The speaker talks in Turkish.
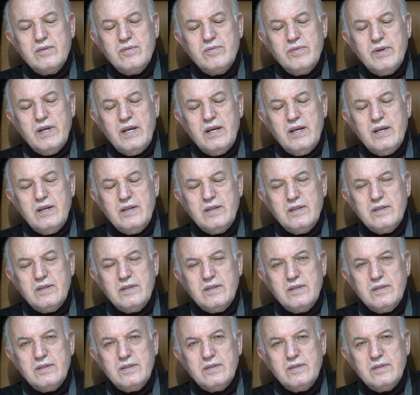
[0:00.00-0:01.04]
ve
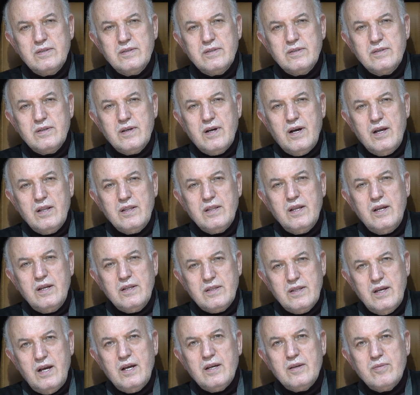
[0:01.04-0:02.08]

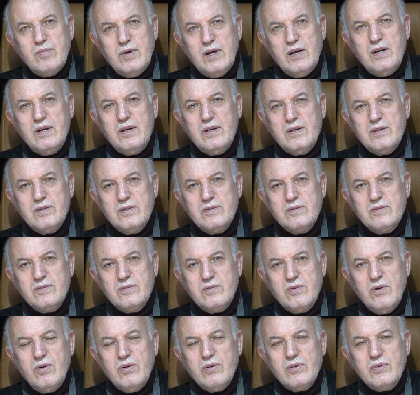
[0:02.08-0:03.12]
Allah daima
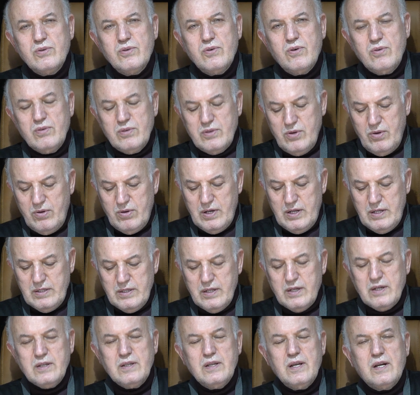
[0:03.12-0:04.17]
doğru yolda
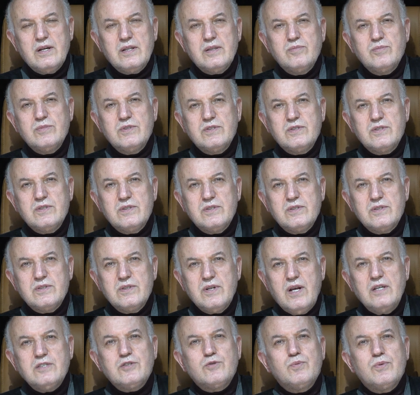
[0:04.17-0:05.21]
olanların
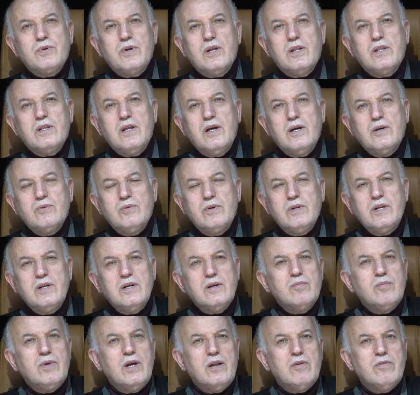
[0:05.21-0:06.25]
yardımcısıdır. Hasbunallah ve
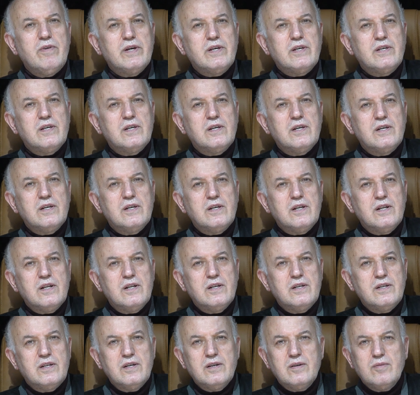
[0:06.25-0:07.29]
ni'mel vekil,
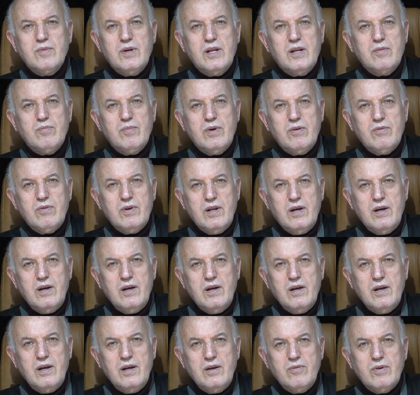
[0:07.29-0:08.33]
ni'mel
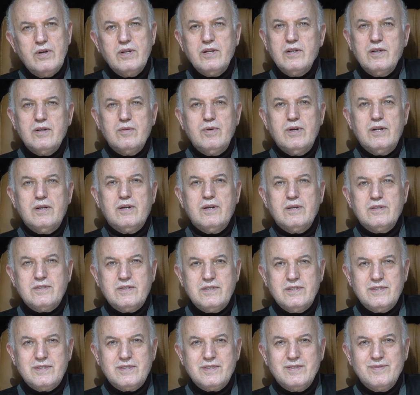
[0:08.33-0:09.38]
mevla ve ni'mel
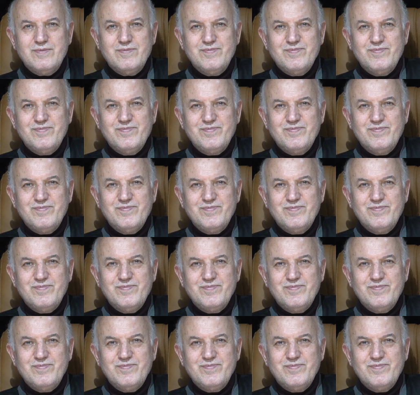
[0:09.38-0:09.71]
nasir.